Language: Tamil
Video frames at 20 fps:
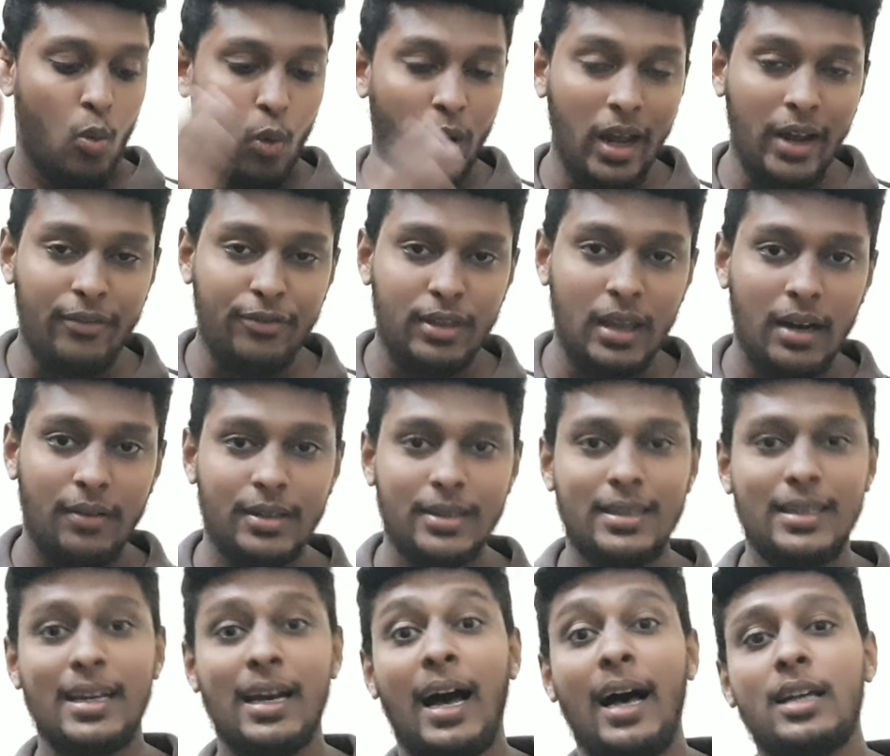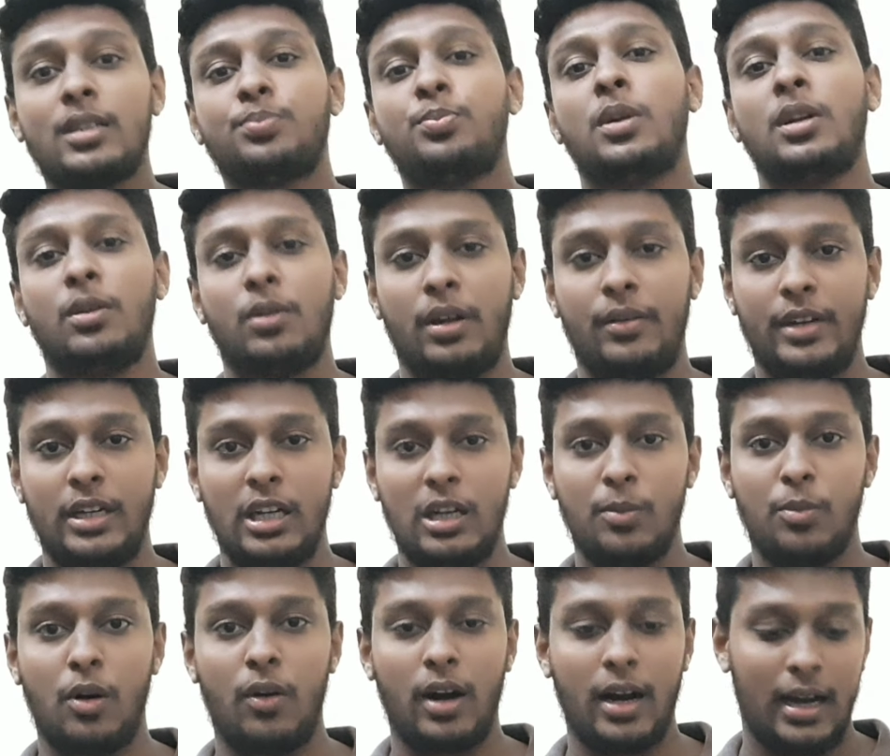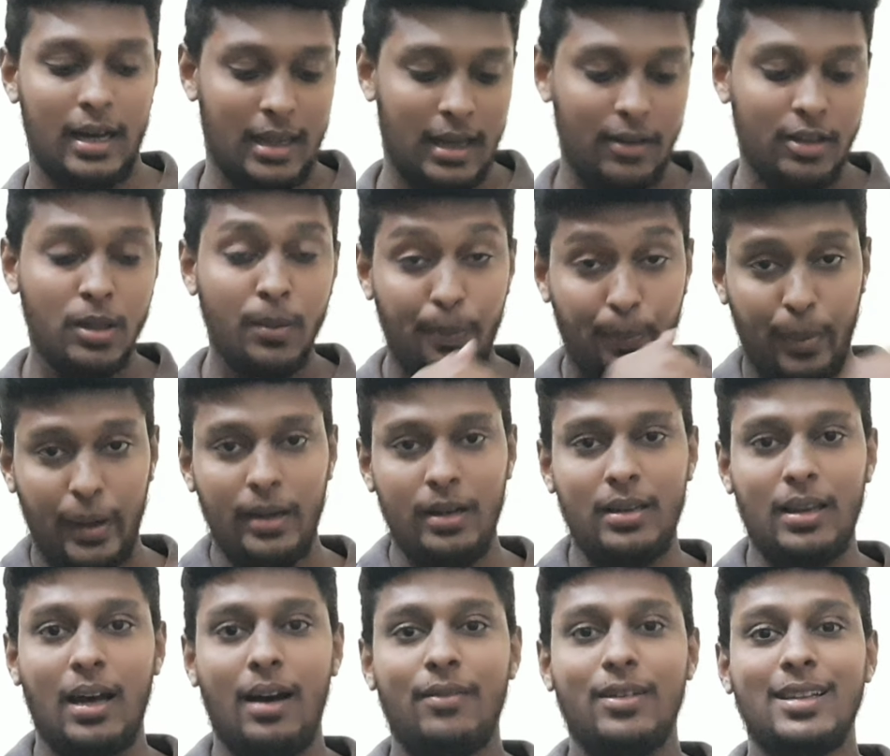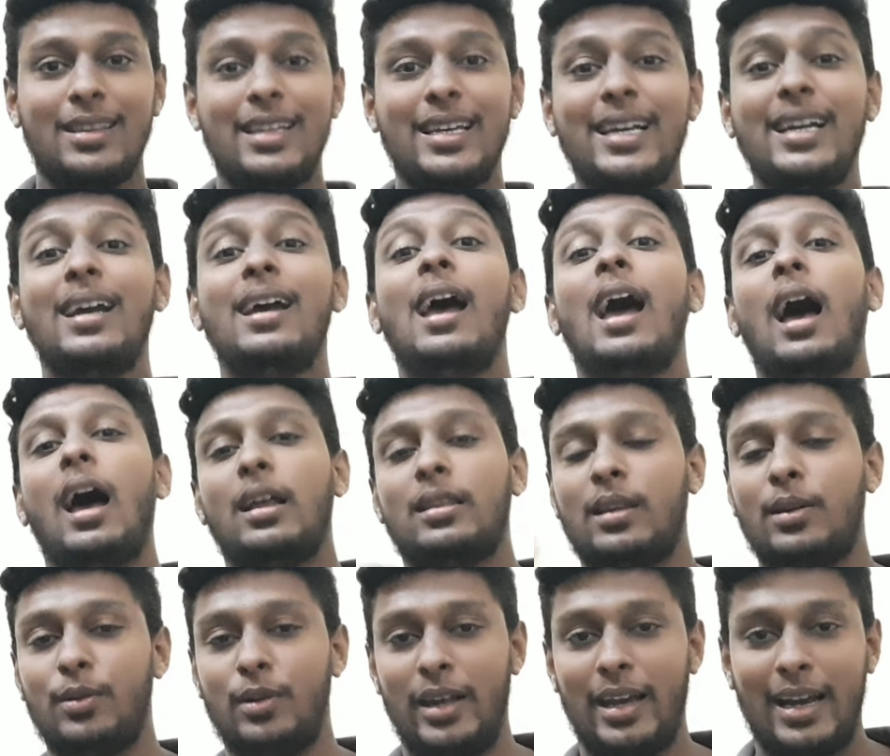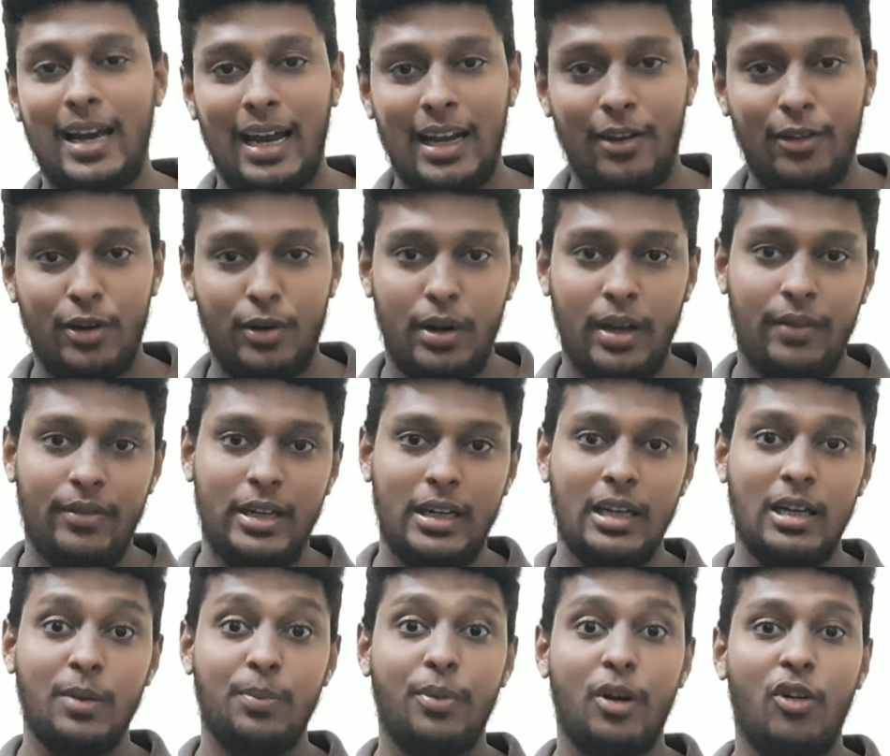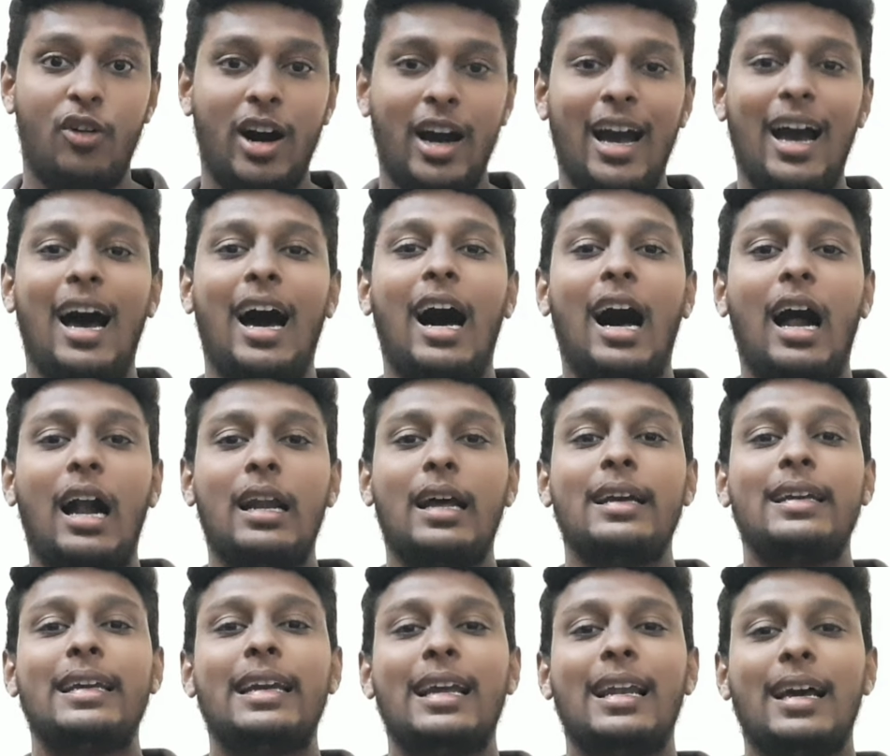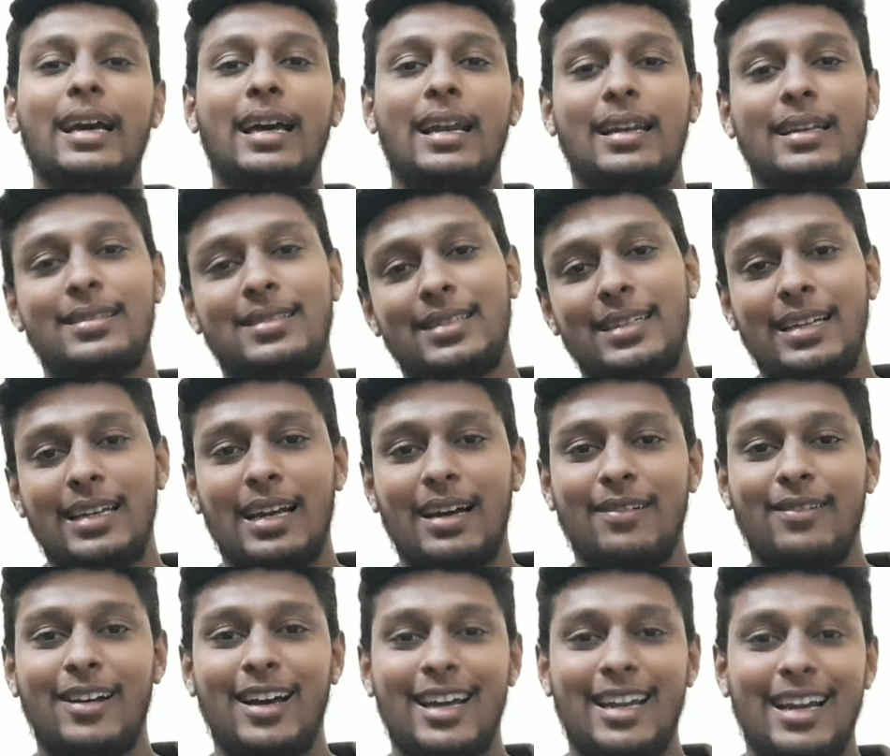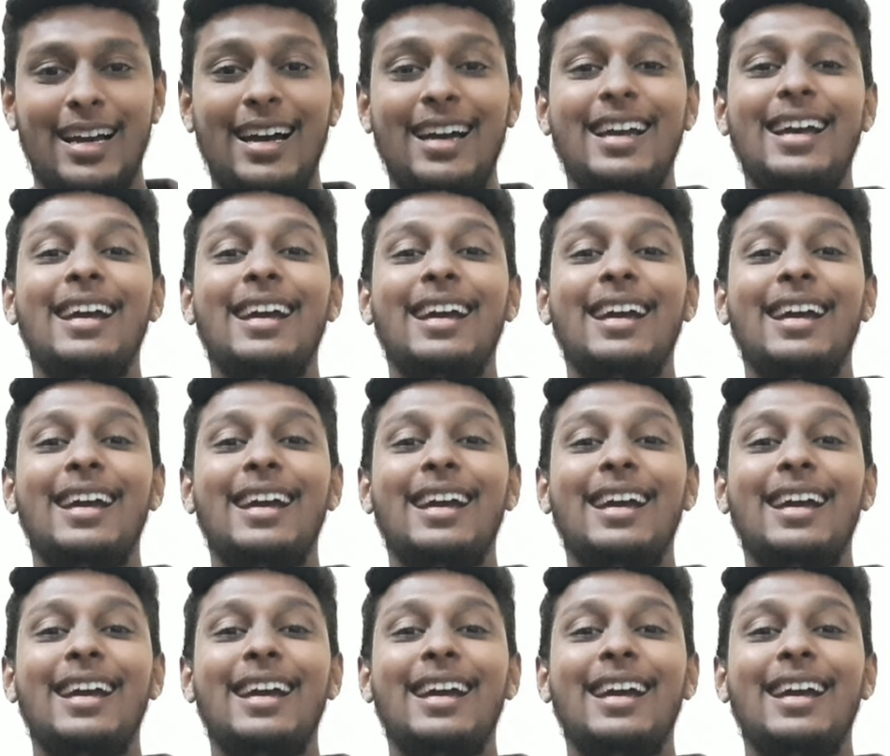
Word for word: ஒய்ஃப் தான் வந்து ஹஸ்பண்டோட வீட்டுக்கு போவாங்க அதாவது பெண் தான் வந்து தன்னுடைய கணவருடைய வீட்டுக்கு போவாங்க ஆனால் கீழக்கரில் சீனா வேறு